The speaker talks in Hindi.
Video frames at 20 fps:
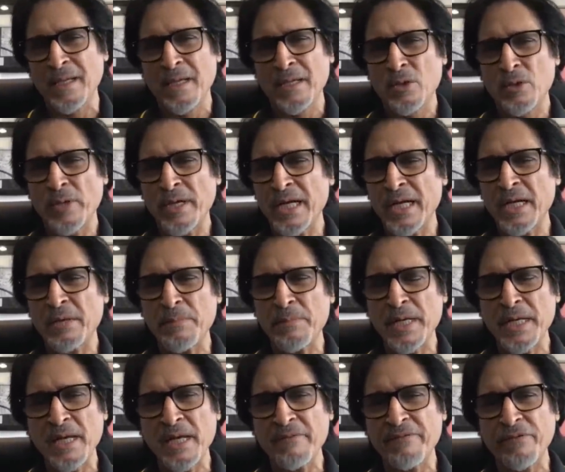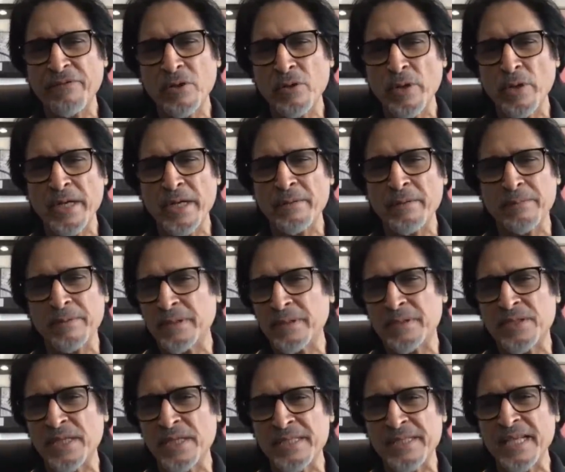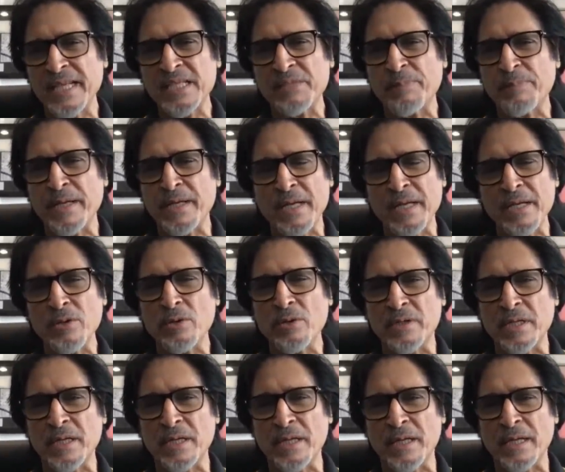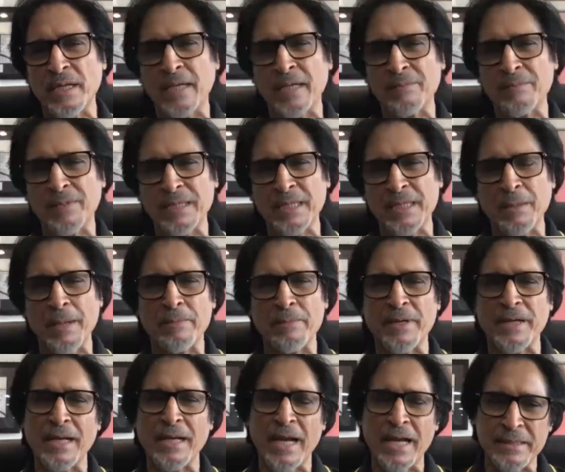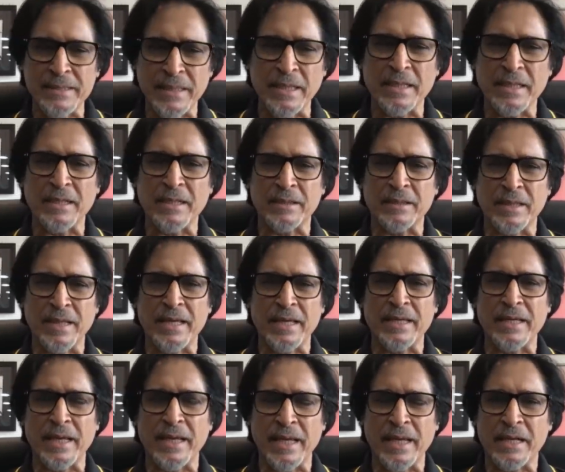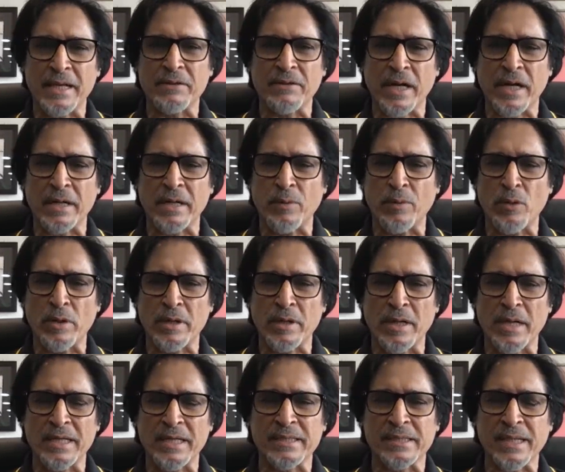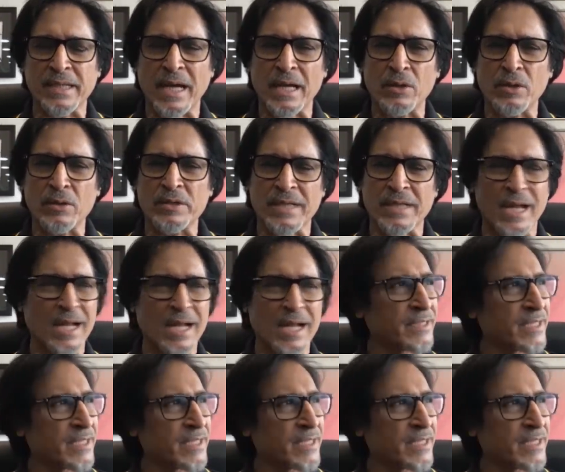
क्योंकि अगर मीनिंगफुल कोई चीजें इस पर नहीं होती हैं मतलब आप रियलाइज ही नहीं करते हैं कि एक क्रिकेट बोर्ड ने सालों साल